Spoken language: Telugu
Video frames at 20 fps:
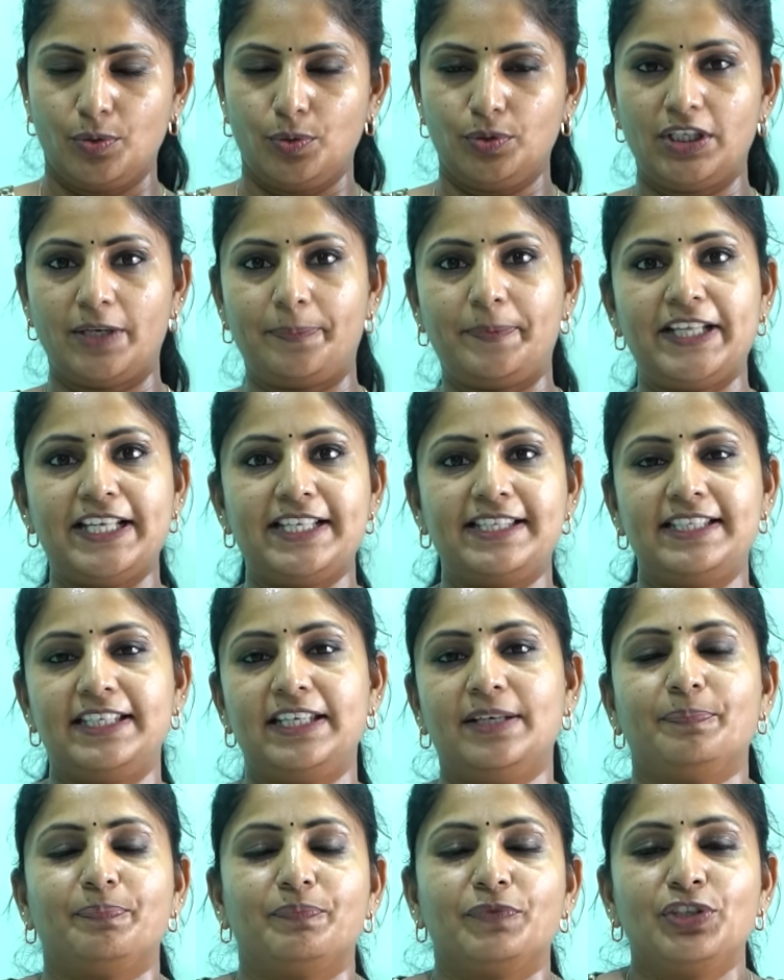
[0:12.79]
ఉత్తరప్రదేశ్
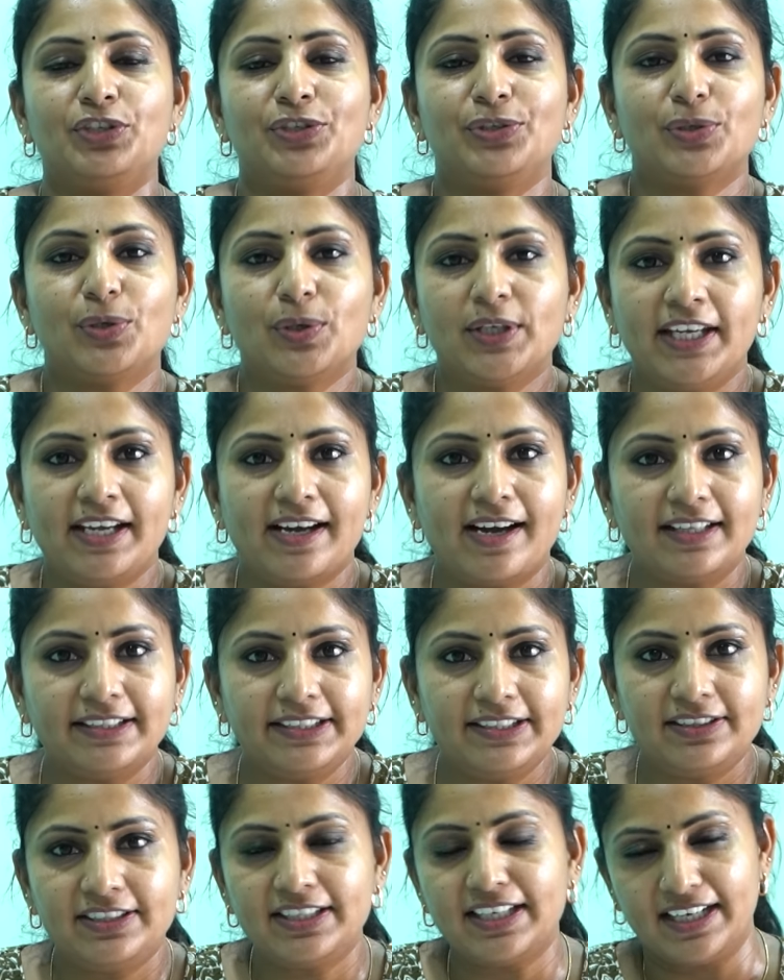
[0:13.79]
సీఎం యోగి
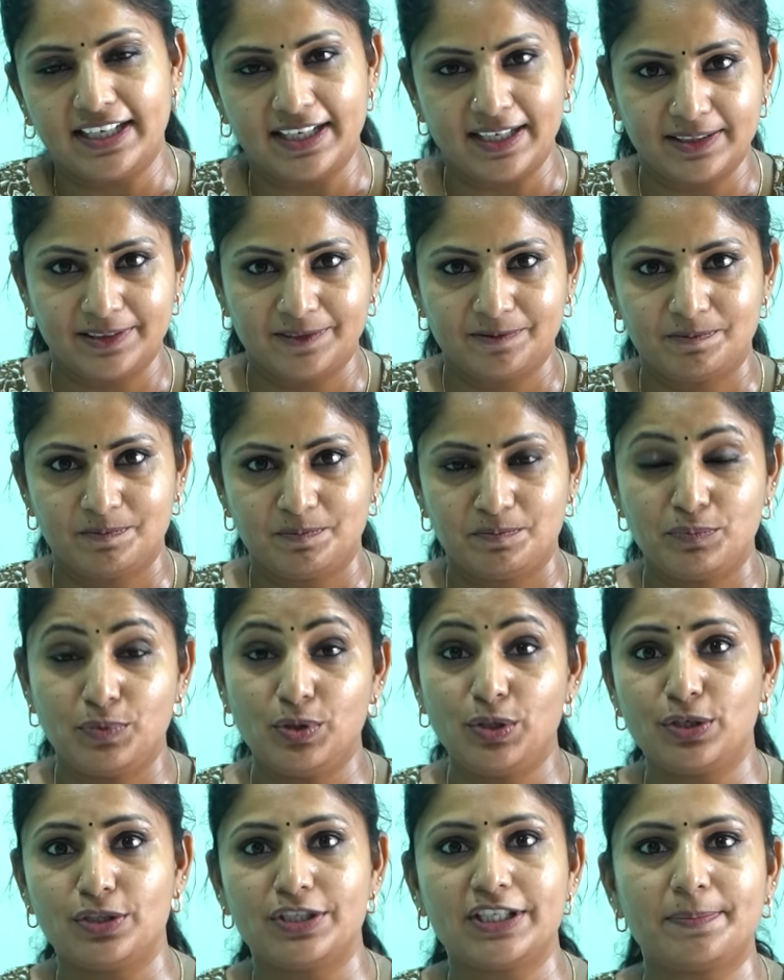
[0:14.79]
ఆదిత్యనాథ్
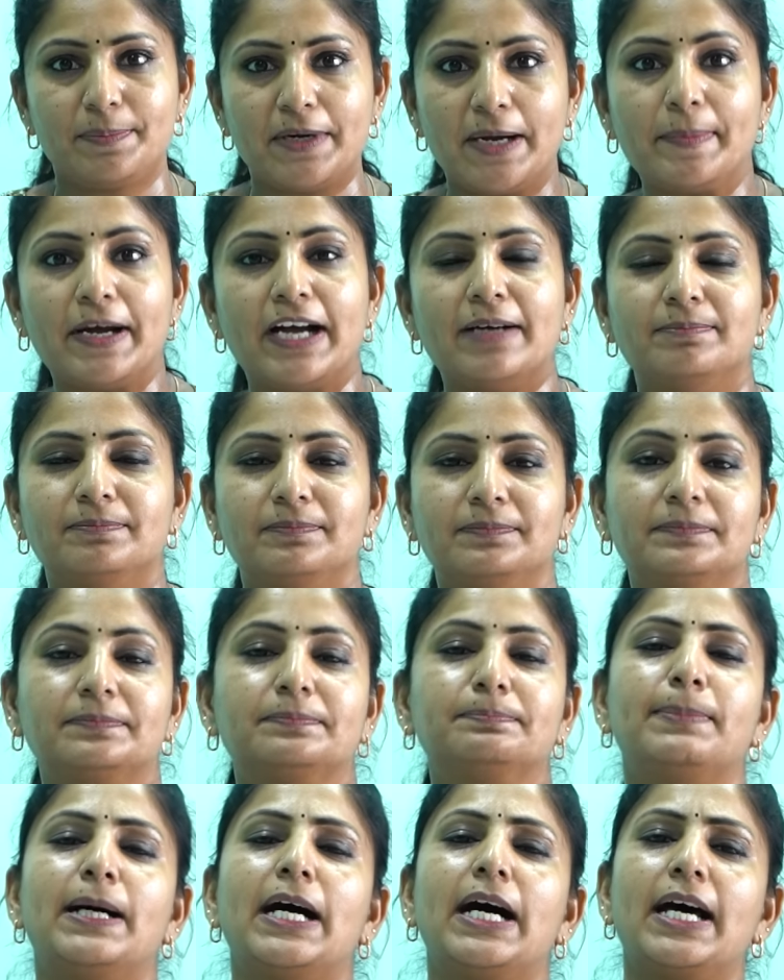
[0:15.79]
బుల్డోజర్ బాబా
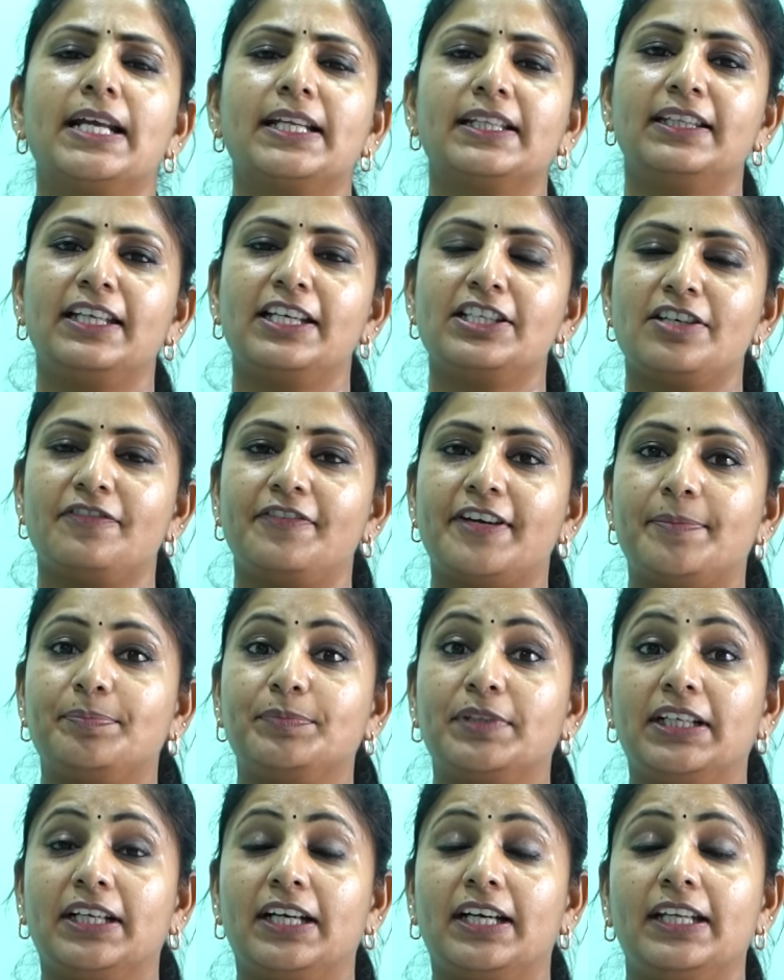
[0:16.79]
భారతదేశ
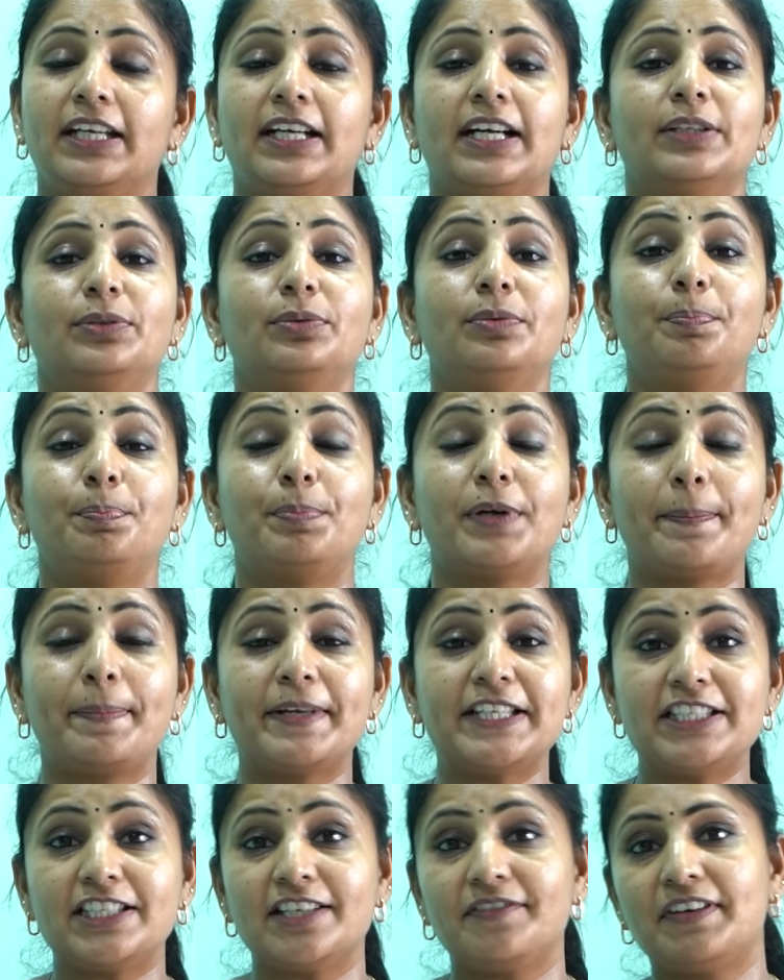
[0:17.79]
వ్యాప్తంగానే కాదు
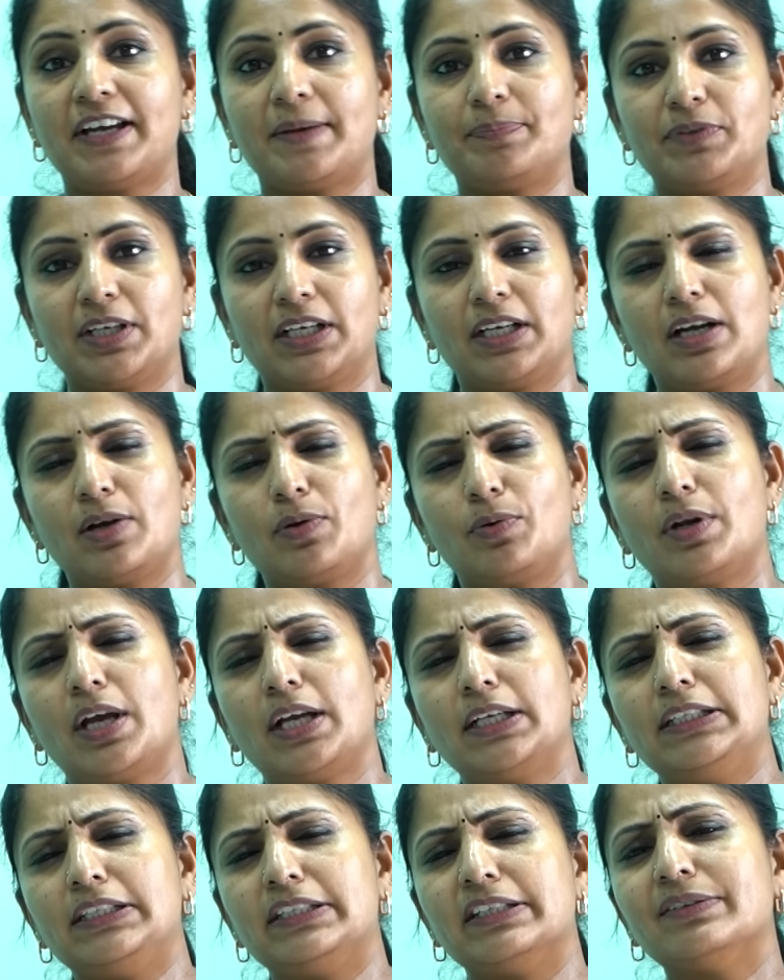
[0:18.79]
ప్రపంచవ్యాప్తంగా కూడా
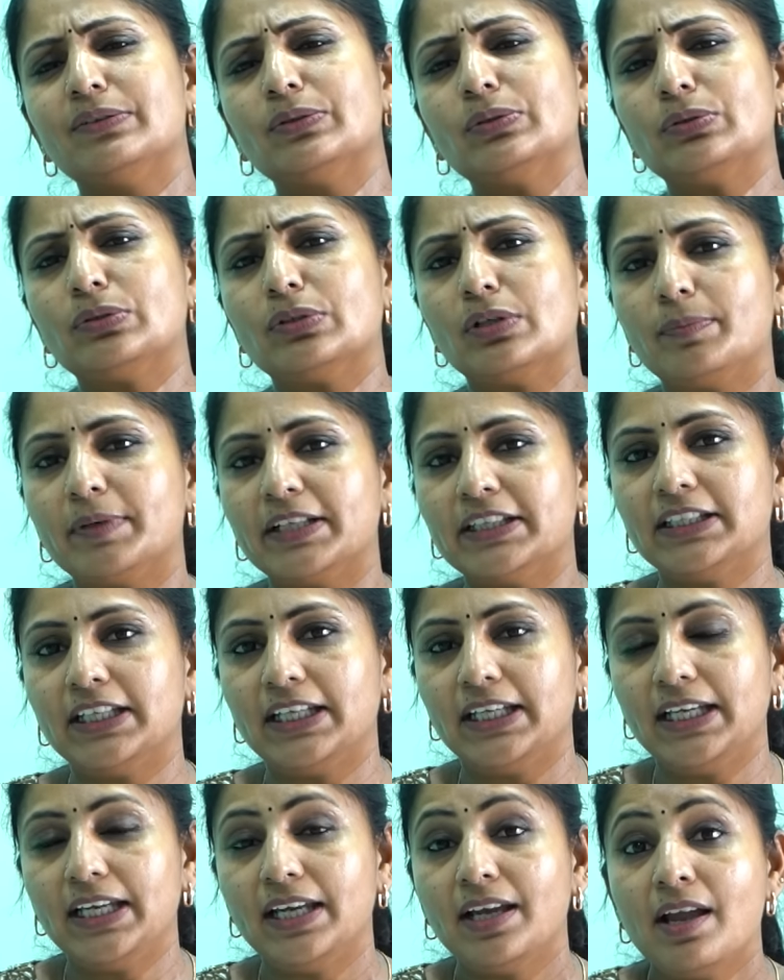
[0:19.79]

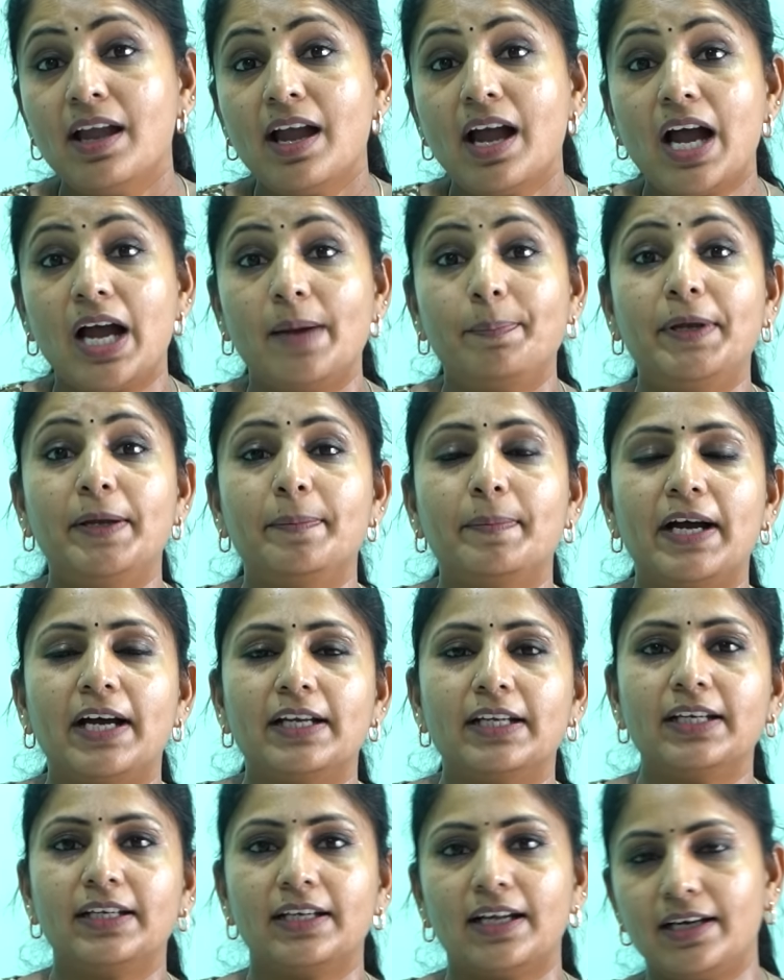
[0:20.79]
ఎంతోమంది
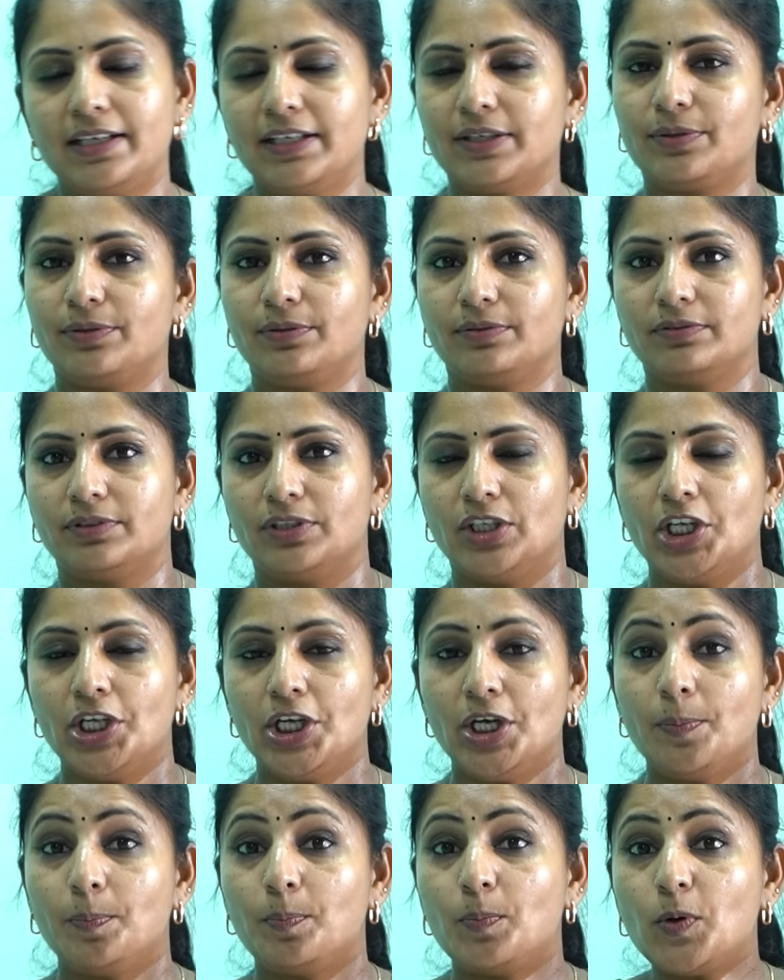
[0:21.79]
అభిమాన నాయకుడు
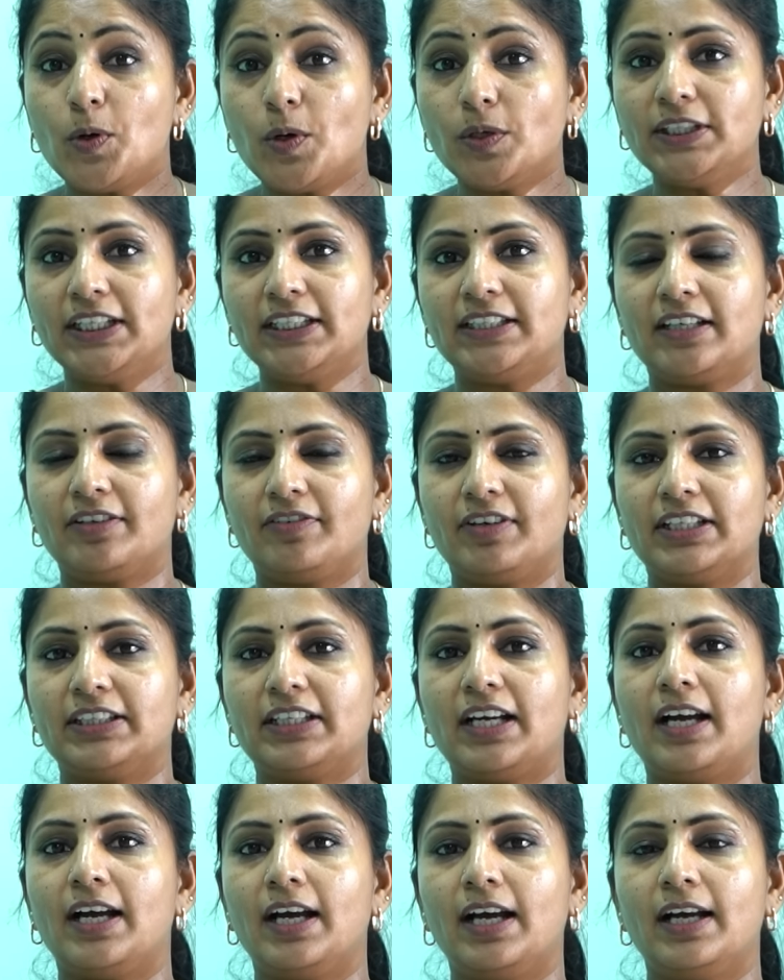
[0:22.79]
మోదీ తర్వాత